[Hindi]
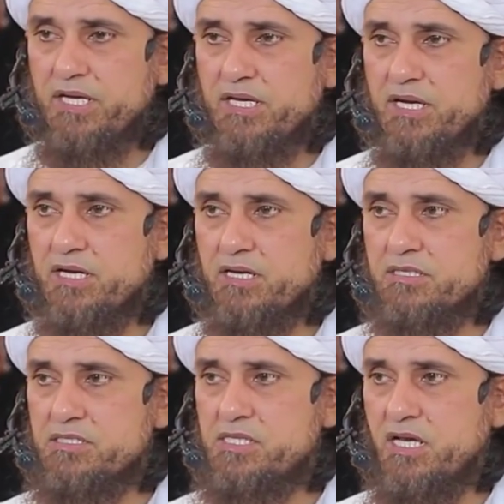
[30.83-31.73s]
भाई अगर
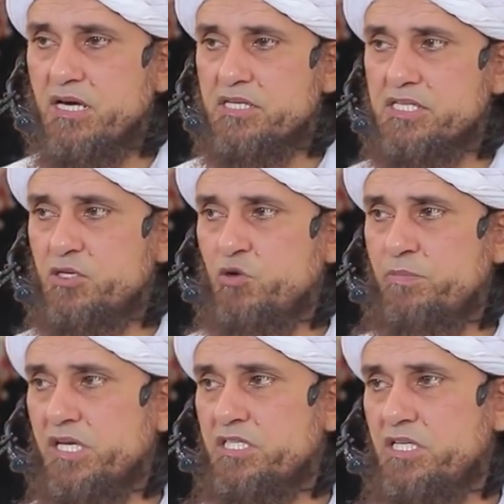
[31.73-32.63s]
सिगरेट से
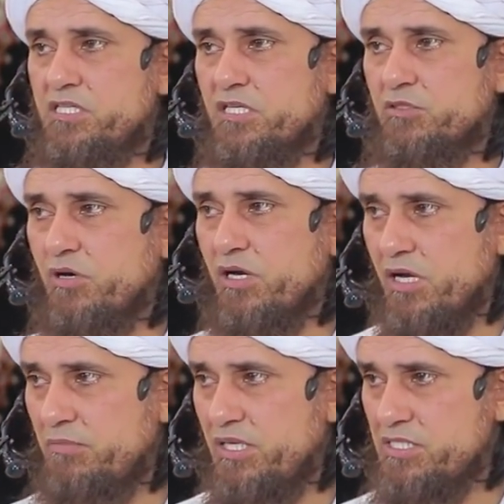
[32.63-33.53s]
ऊपर की चीज़ है तो
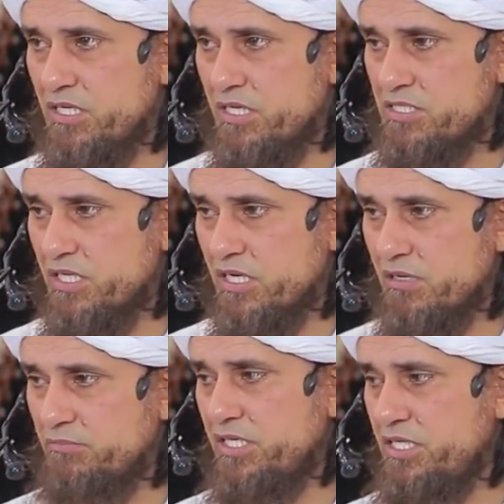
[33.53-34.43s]
हराम है सिगरेट
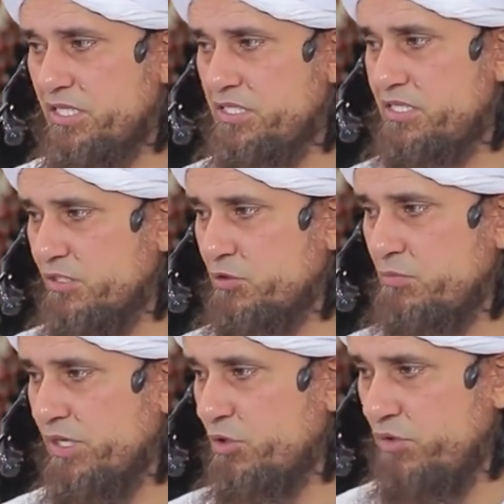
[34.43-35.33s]
से कम दर्जे की चीज़ है
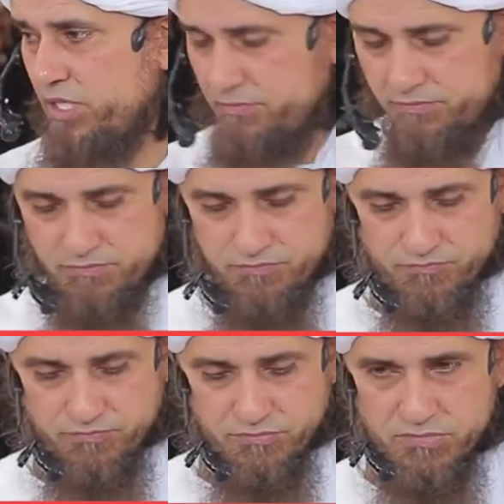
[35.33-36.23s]
तो मकरू है
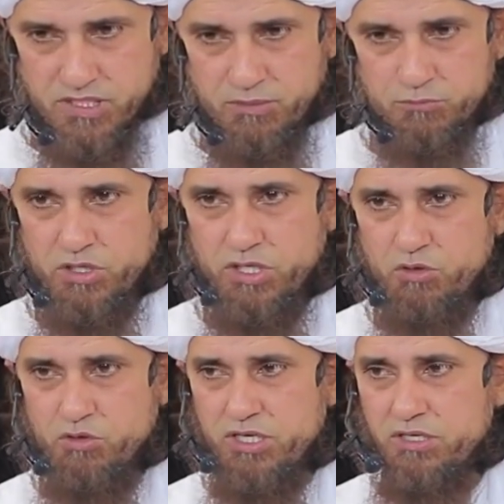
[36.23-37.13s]
कम
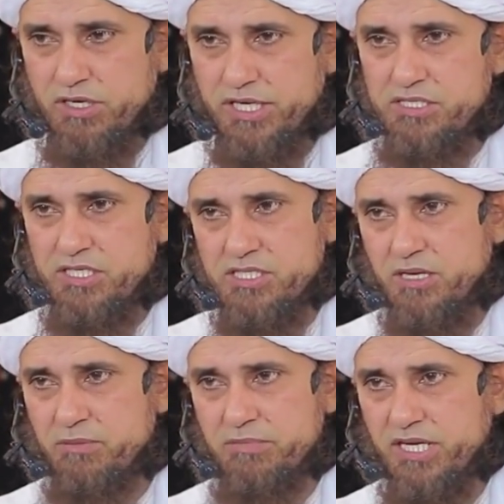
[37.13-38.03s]
तो नहीं होगी नई
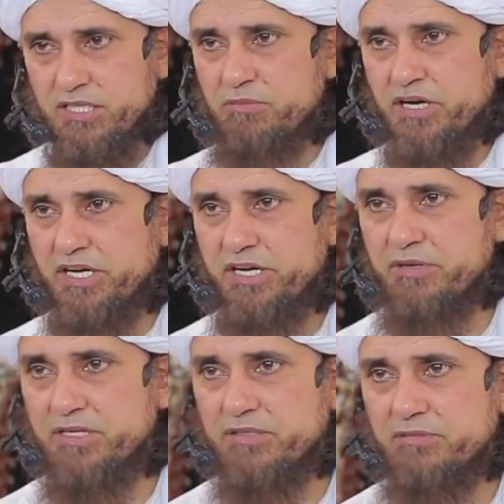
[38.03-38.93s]
चीज़ कम नहीं आती
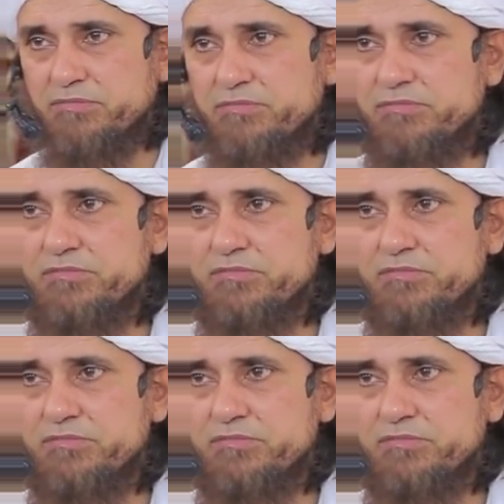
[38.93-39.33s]
मार्केट में